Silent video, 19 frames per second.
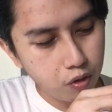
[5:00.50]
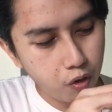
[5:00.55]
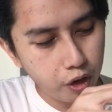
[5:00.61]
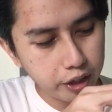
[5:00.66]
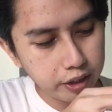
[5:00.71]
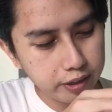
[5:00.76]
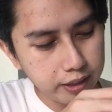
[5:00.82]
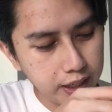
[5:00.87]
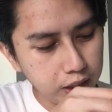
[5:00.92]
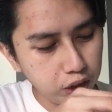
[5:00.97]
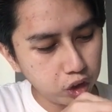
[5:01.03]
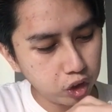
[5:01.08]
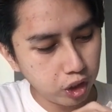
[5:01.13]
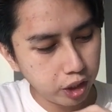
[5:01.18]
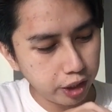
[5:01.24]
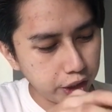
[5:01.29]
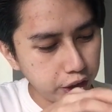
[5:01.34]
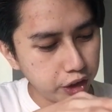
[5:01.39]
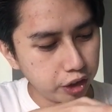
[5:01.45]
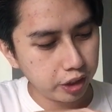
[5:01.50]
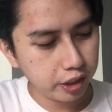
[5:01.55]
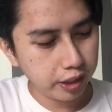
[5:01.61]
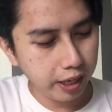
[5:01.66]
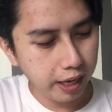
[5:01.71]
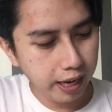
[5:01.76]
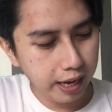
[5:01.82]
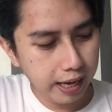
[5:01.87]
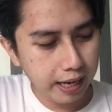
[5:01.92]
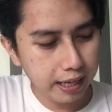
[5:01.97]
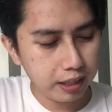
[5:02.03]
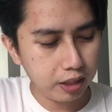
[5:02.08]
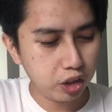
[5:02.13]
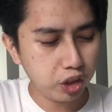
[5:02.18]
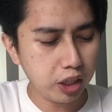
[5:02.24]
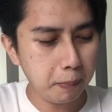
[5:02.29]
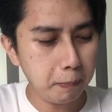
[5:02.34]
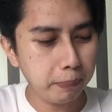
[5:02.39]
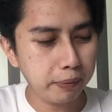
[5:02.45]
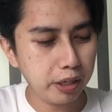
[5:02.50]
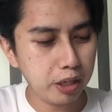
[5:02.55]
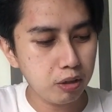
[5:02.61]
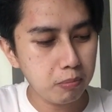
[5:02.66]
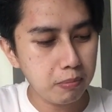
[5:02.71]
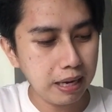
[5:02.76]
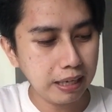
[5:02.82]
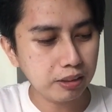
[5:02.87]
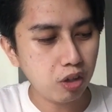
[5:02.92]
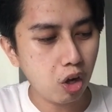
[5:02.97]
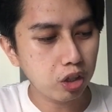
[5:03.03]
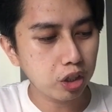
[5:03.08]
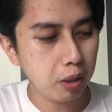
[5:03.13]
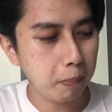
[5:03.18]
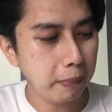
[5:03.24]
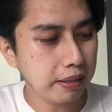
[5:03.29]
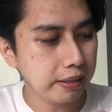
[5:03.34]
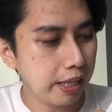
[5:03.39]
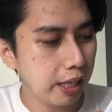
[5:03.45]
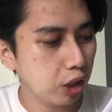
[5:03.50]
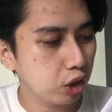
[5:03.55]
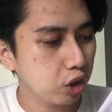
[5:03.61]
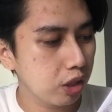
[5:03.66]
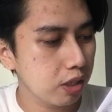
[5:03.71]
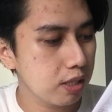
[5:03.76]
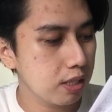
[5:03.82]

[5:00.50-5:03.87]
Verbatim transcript: cord ng charger, and syempre yung mga documentation